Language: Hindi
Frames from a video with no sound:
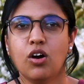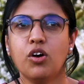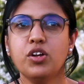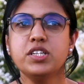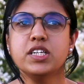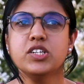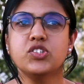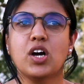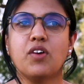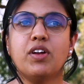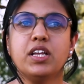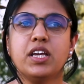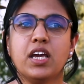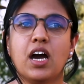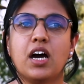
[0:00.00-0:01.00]
और इसके
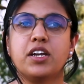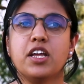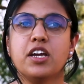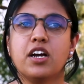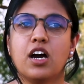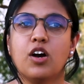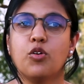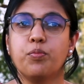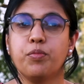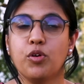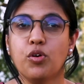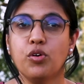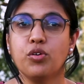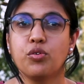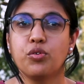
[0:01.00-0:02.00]
चावल के आटे का
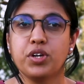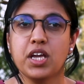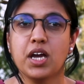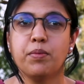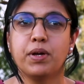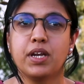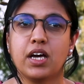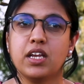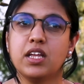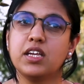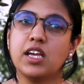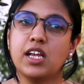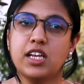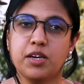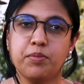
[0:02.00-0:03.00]
उपयोग रोटियां बनाने
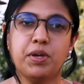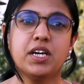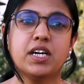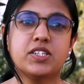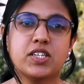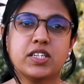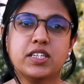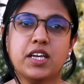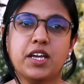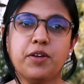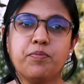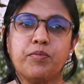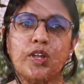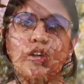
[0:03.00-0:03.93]
के लिए भी कर सकते हैं